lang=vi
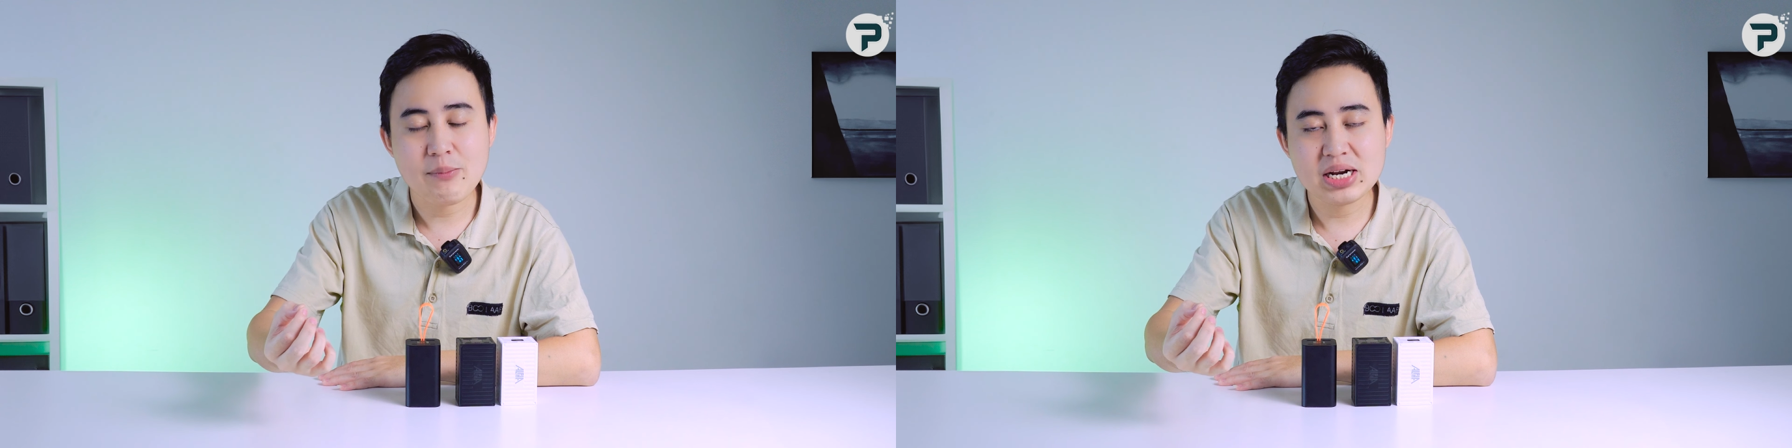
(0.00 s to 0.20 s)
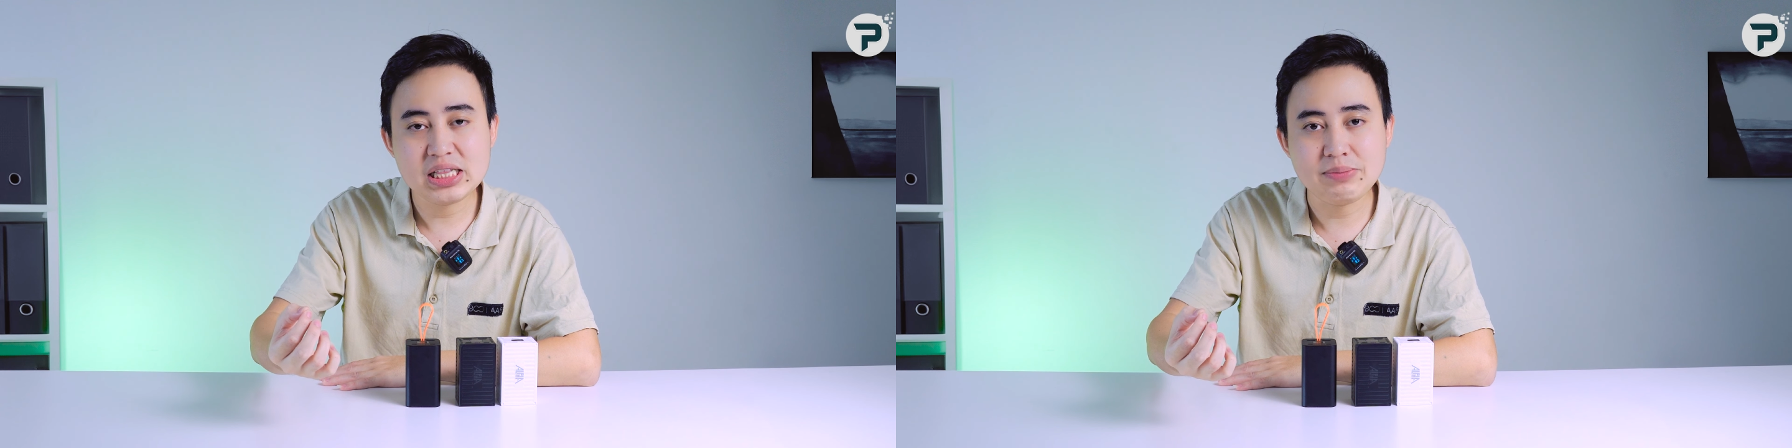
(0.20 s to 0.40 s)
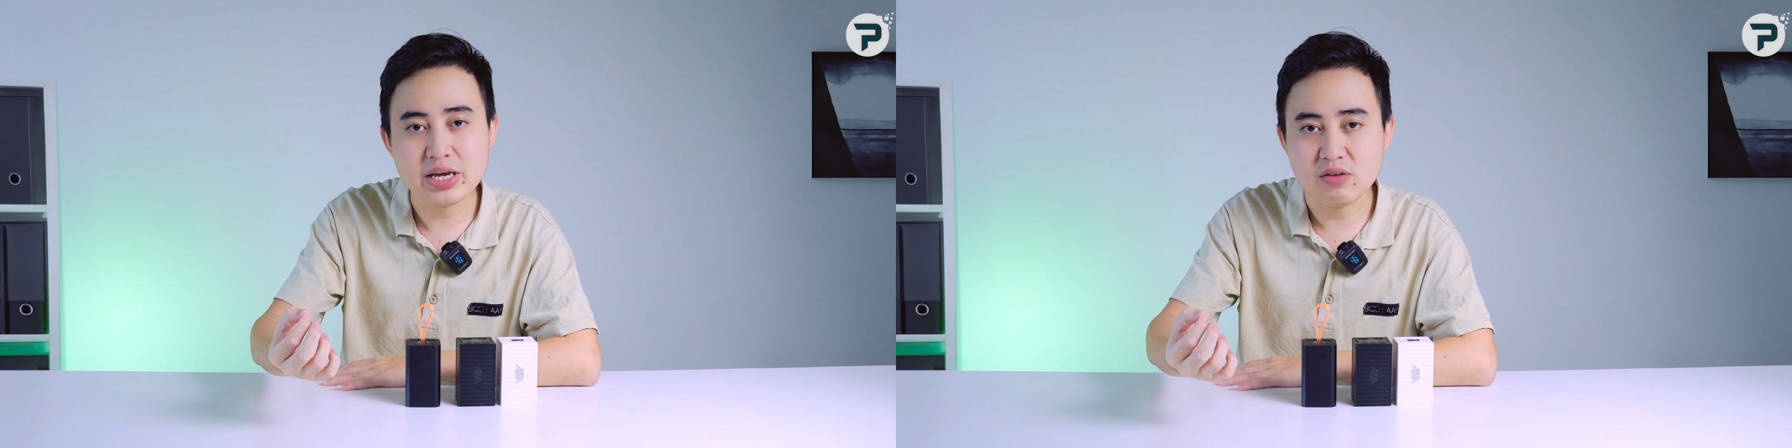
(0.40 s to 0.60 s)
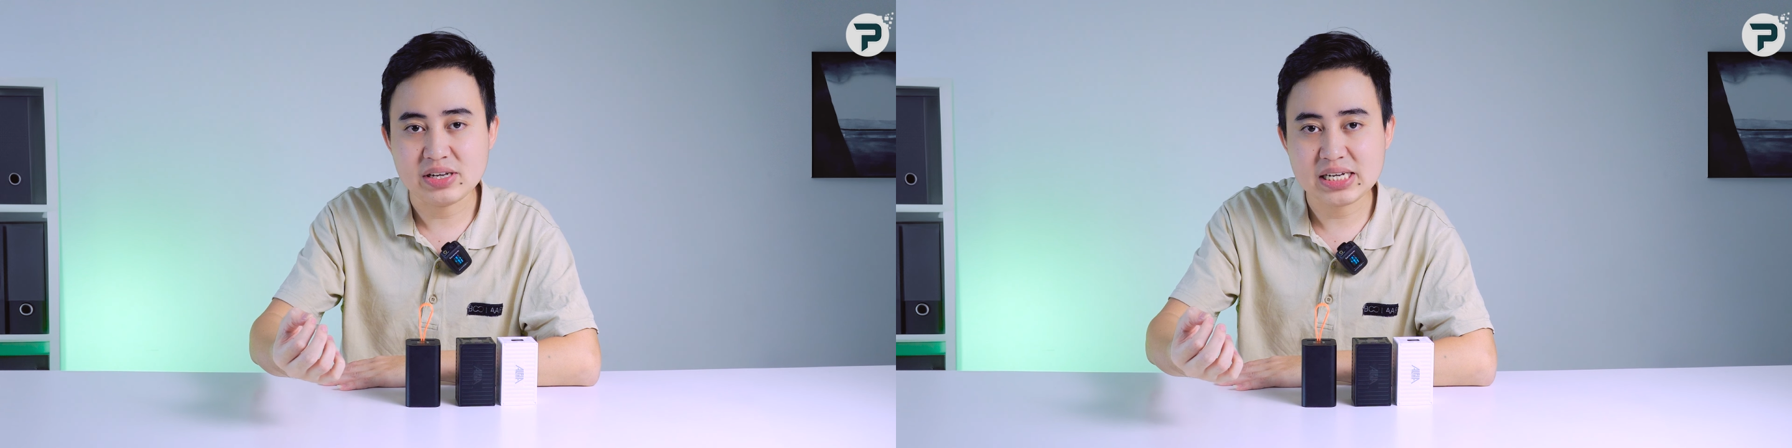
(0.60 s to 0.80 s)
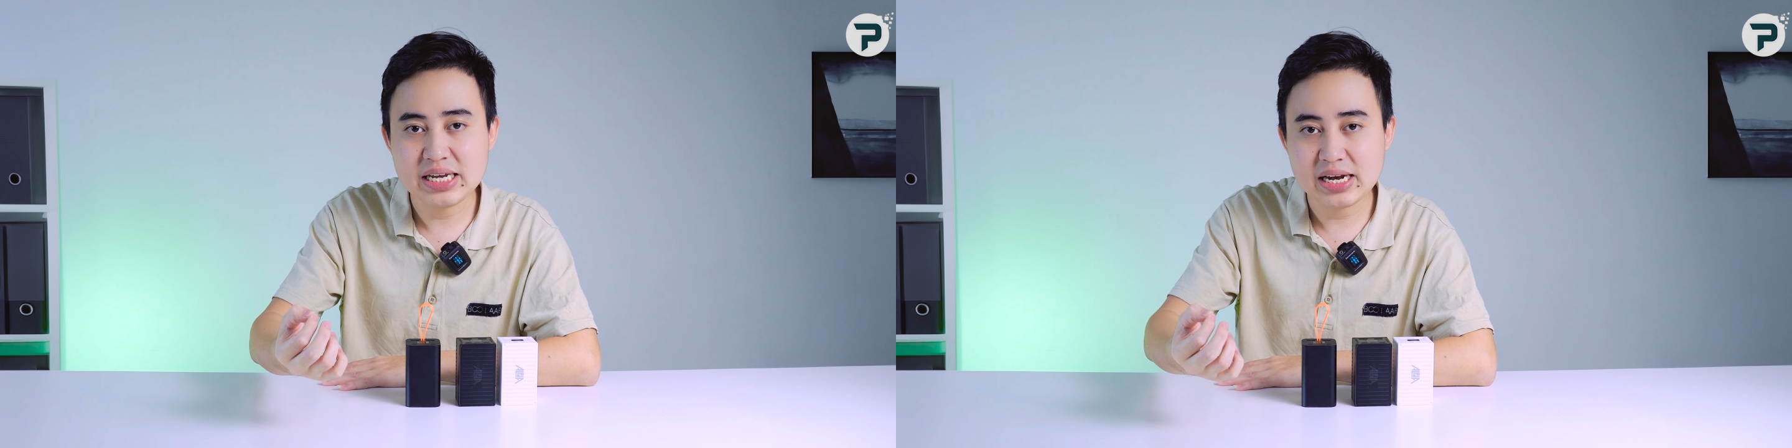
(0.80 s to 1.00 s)
nào mà đi tìm hiểu
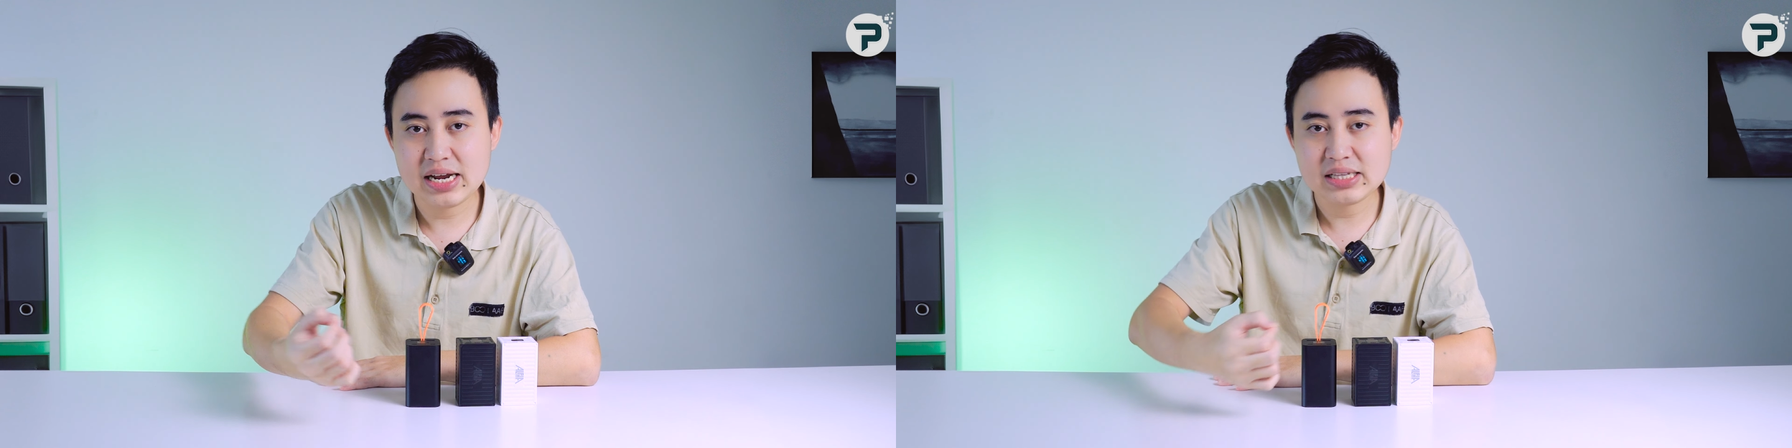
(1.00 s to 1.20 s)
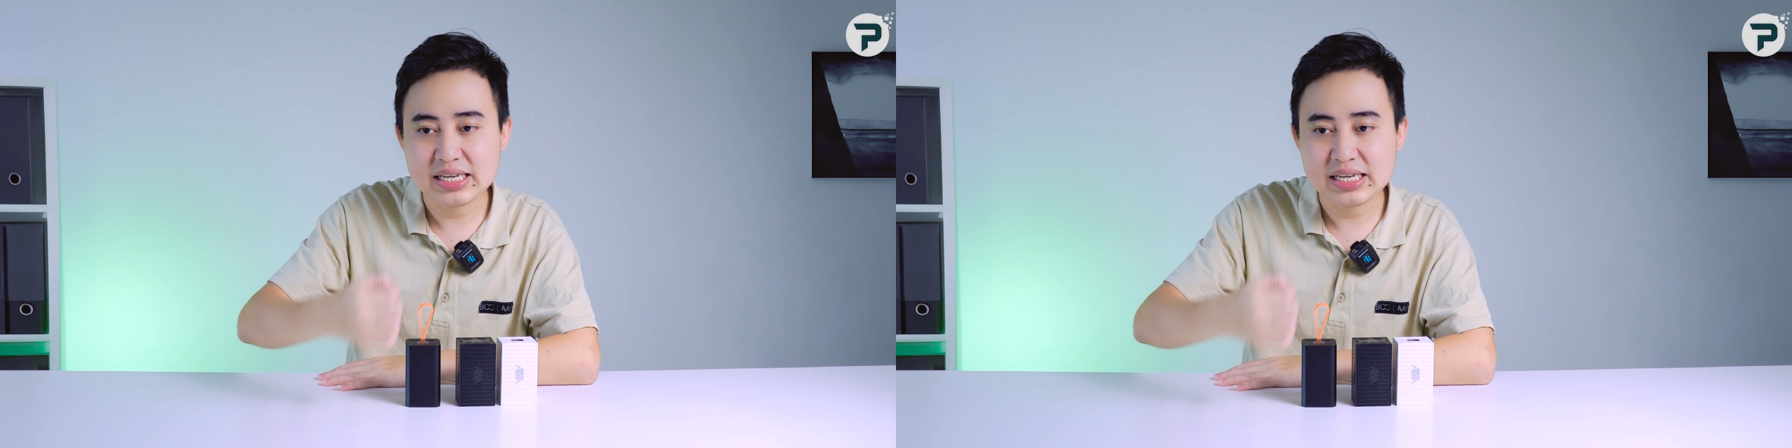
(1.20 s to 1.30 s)
về xe điện á,